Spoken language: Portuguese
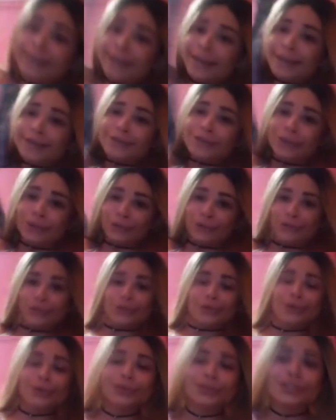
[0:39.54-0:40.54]
né,
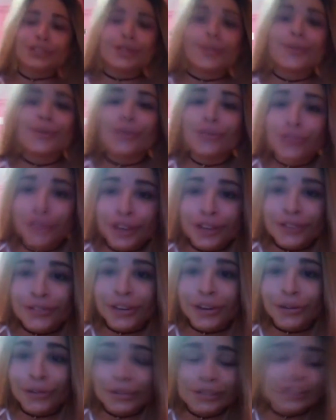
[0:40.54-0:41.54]
gente, enquanto estamos
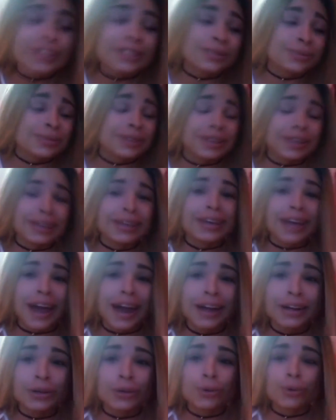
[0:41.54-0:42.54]
vivos, enquanto estamos aqui
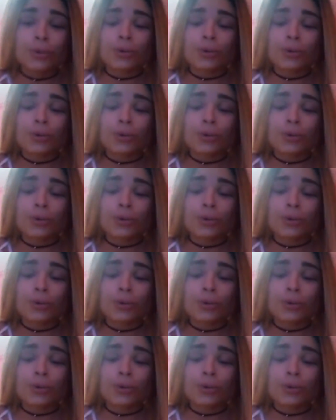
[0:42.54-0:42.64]
carne e